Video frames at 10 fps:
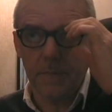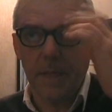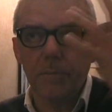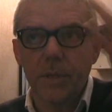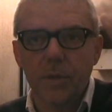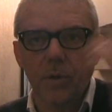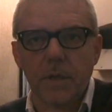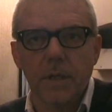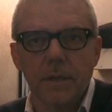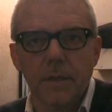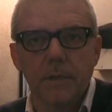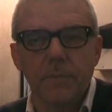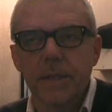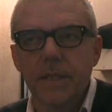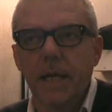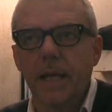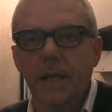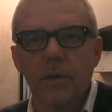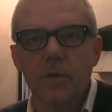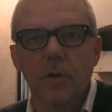l'ambizione di pensare
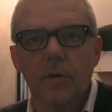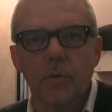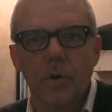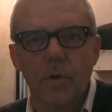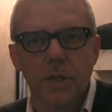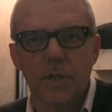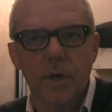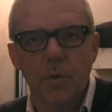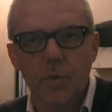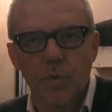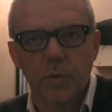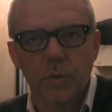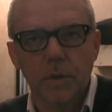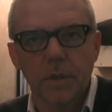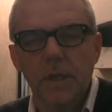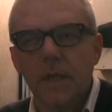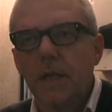che il nostro lavoro sia già conosciuto